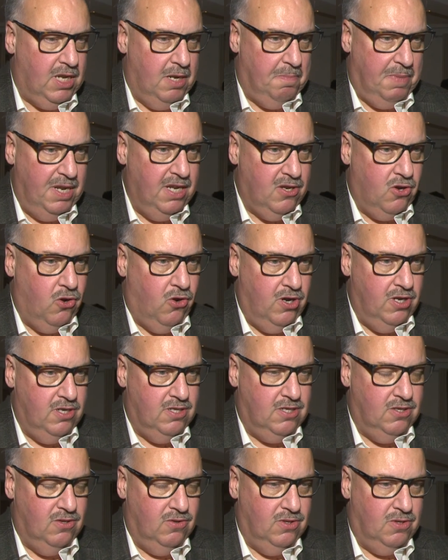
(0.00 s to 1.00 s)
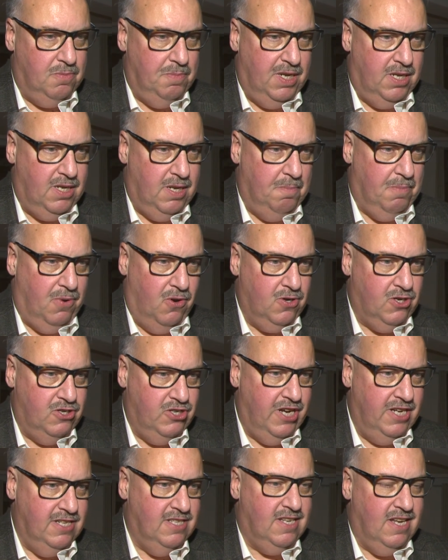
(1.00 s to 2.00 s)
den Bitcoins und mit den
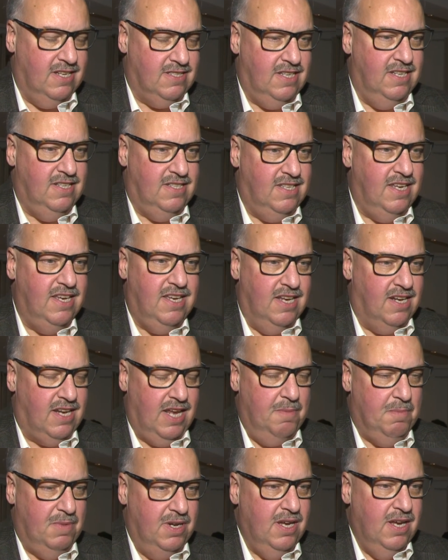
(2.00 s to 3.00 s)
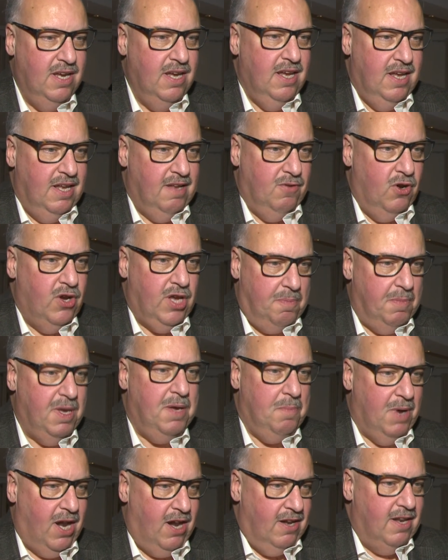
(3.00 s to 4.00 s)
Blockchains, das sind sicher dem, wo ich
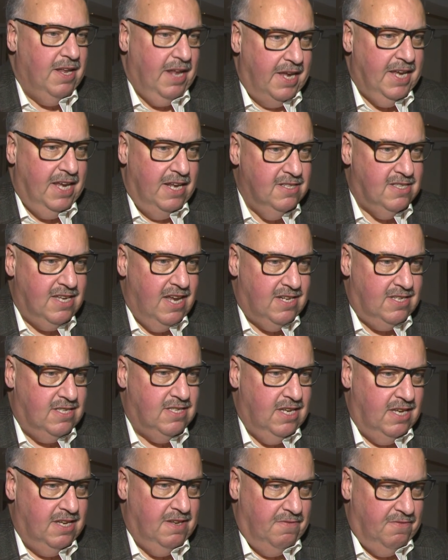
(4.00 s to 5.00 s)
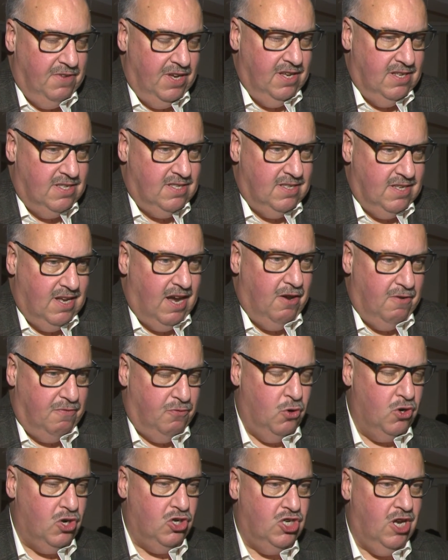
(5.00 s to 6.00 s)
mich mal hinsetze, wie es auch
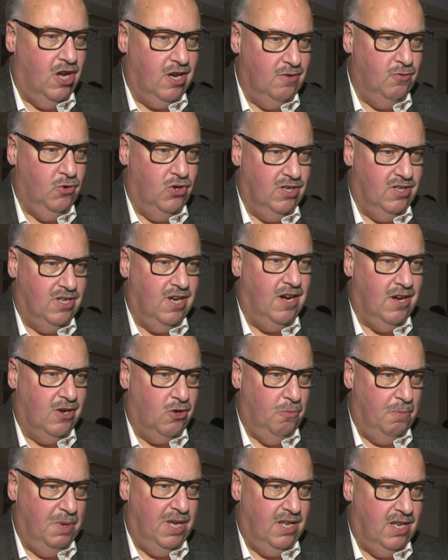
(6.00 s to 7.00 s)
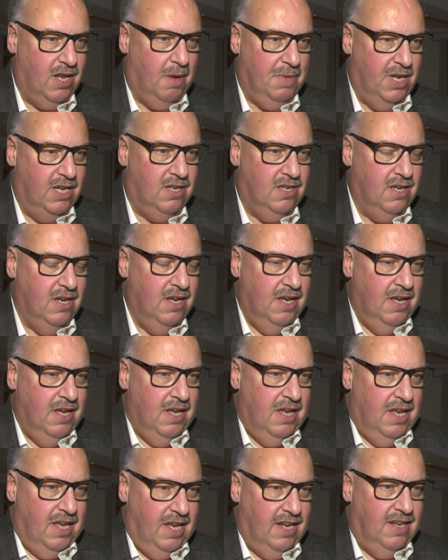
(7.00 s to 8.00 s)
vorgeschlagen wurde, Tag, um mich damit
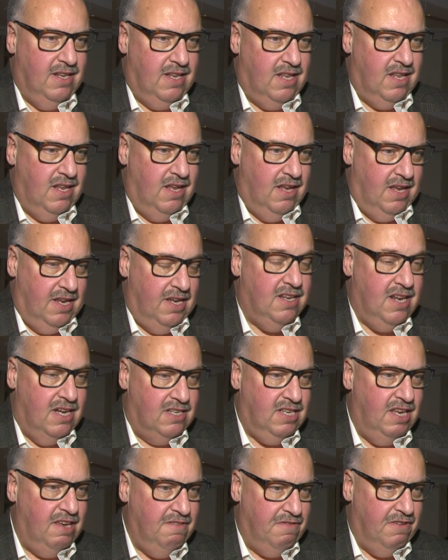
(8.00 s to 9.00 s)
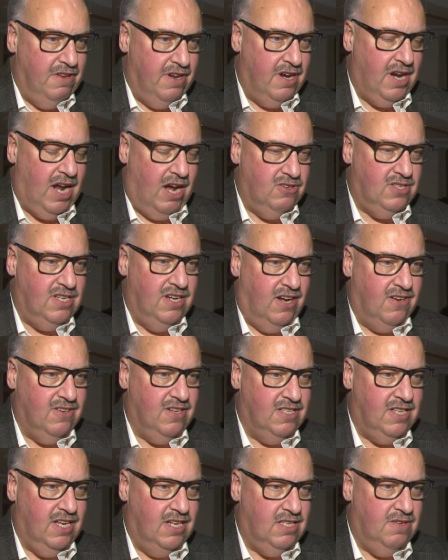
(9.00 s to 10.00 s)
in, äh, intensiver
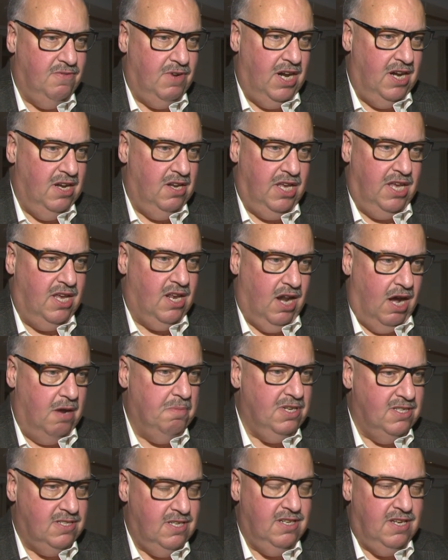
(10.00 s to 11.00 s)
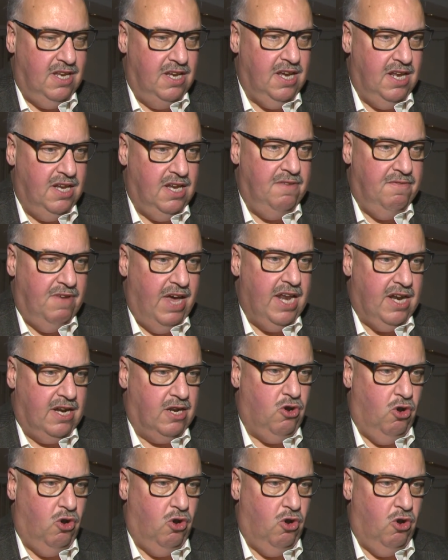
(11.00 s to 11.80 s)
auseinandersetzen, weil ich glaube, das sind Dinge, die werden